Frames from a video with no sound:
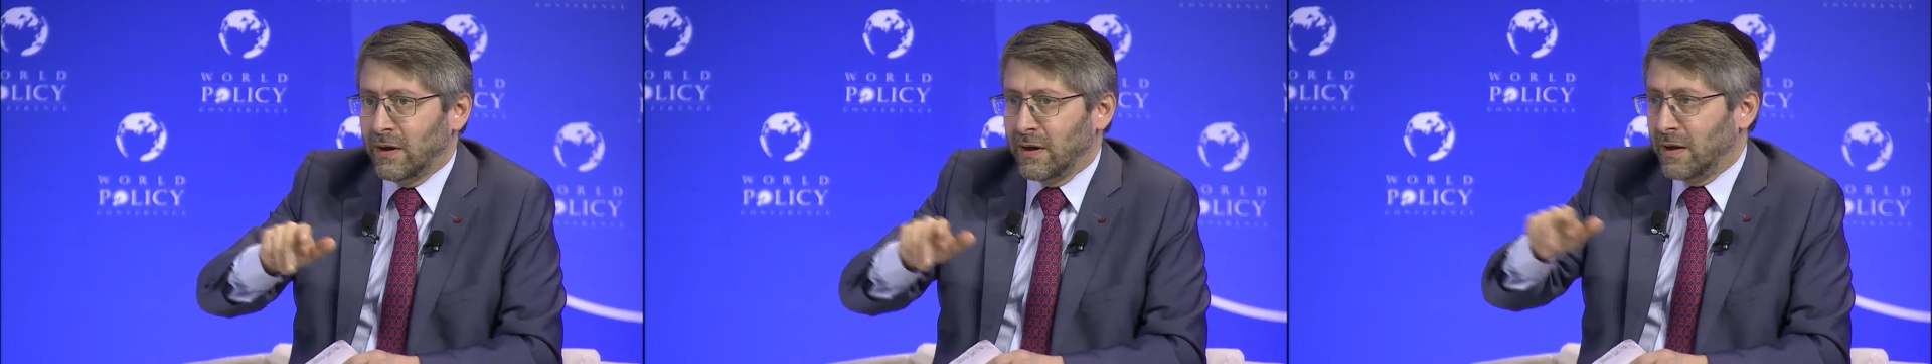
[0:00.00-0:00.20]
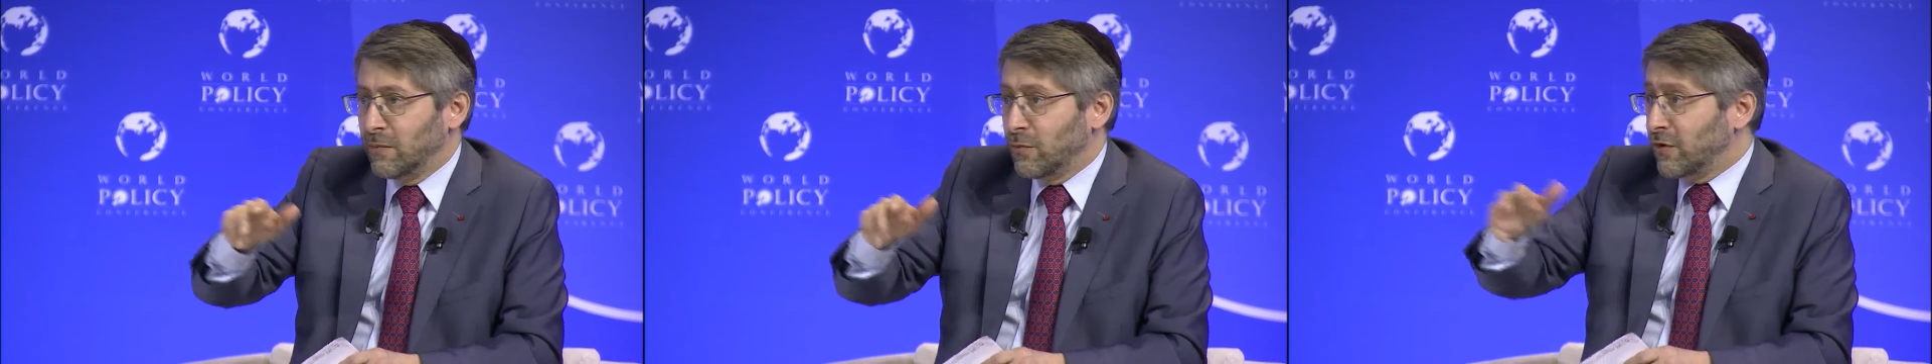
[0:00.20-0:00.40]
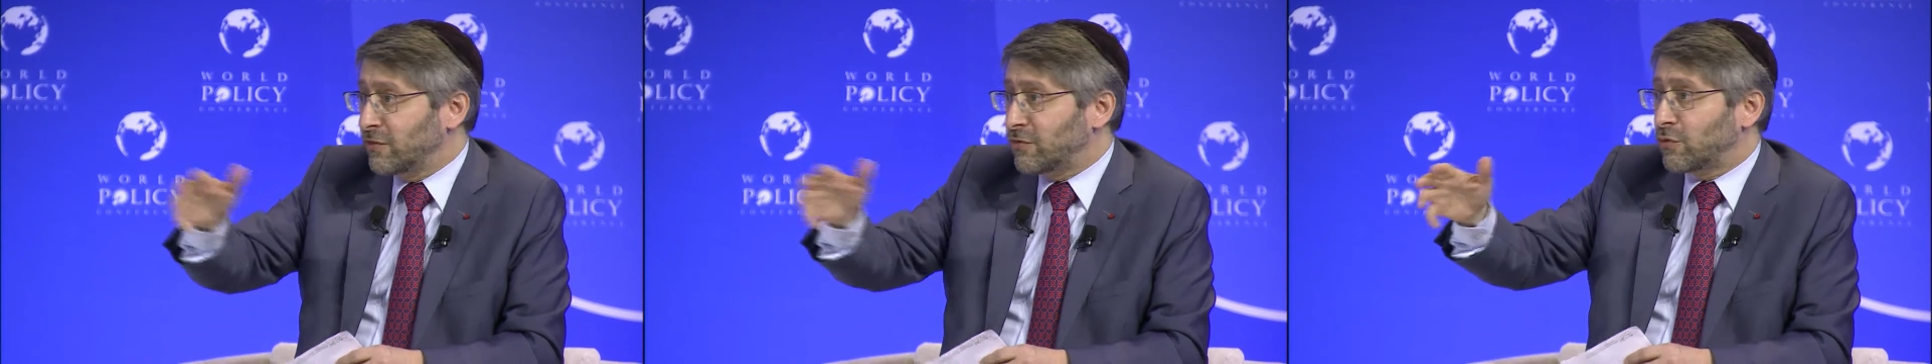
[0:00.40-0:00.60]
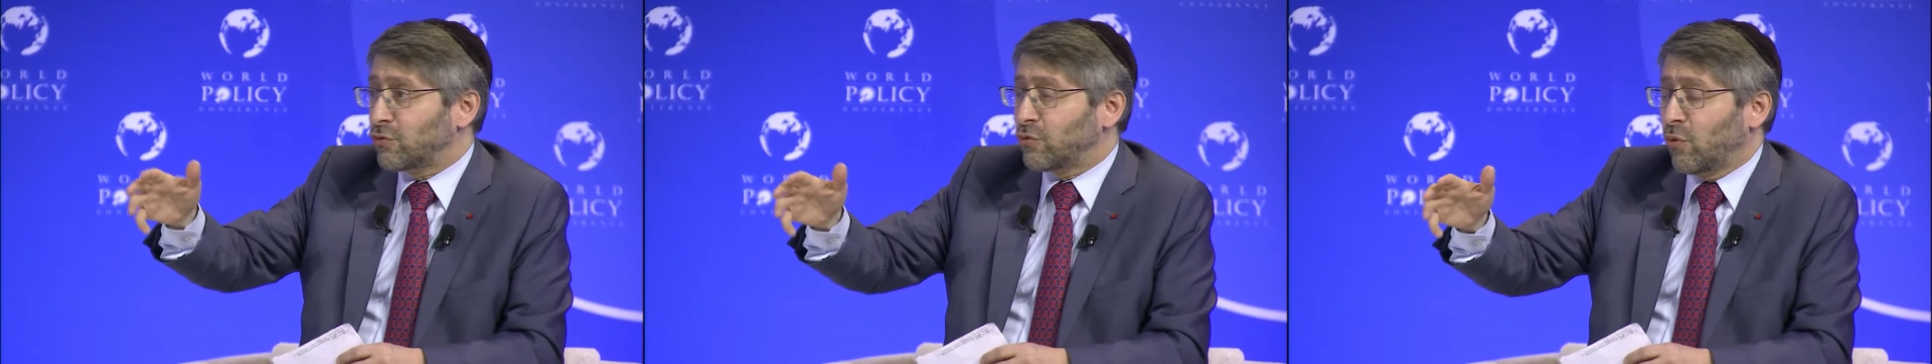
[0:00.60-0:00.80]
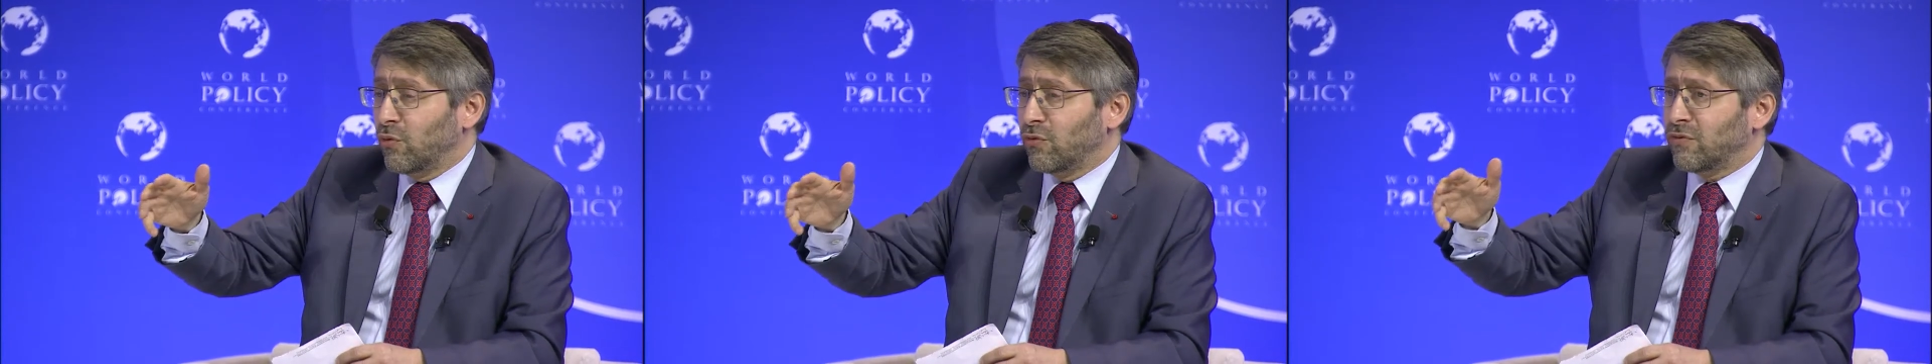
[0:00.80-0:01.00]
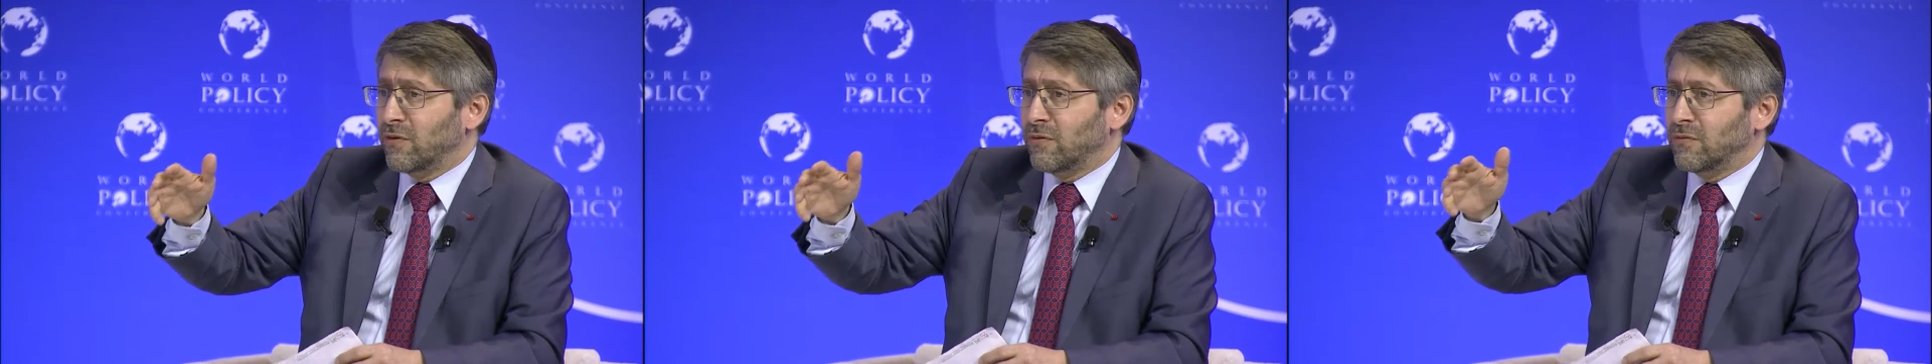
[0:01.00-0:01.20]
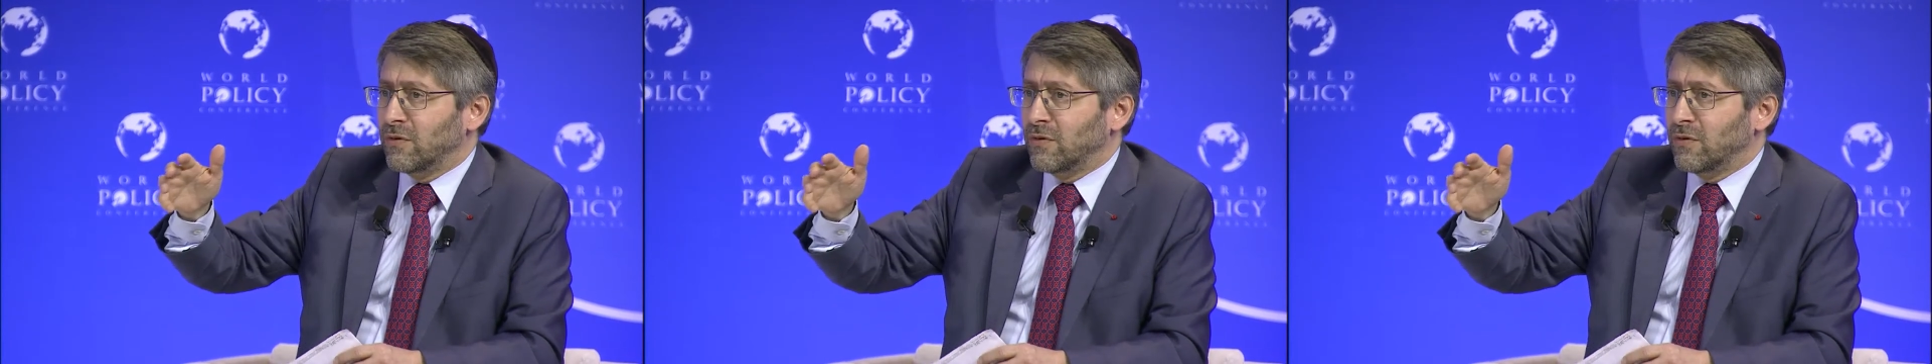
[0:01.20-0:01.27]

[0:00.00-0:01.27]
Et Moïse se trouve